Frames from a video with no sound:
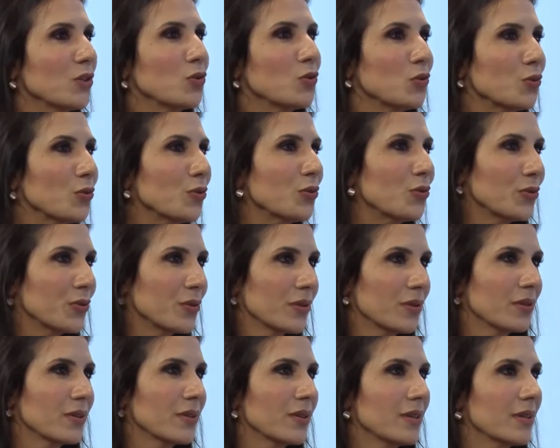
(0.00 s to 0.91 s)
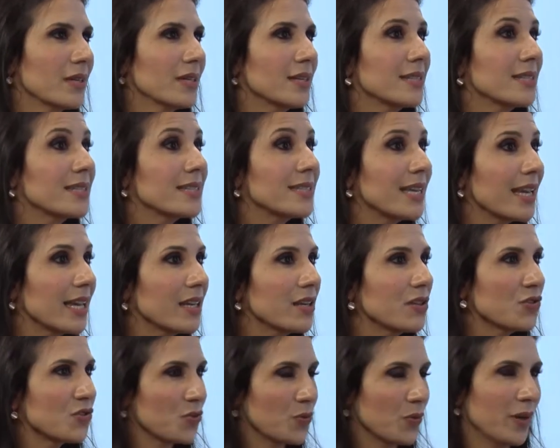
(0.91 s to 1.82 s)
tudo
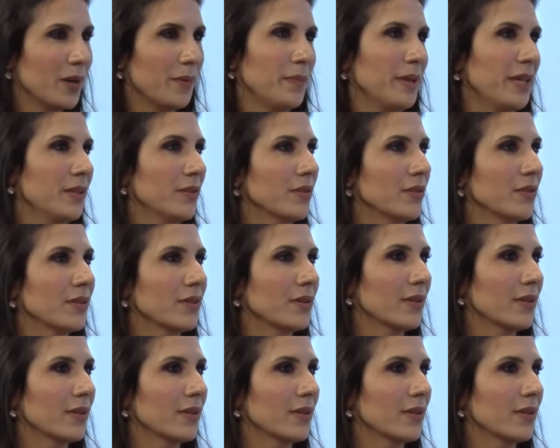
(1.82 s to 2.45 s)
sem julgamento.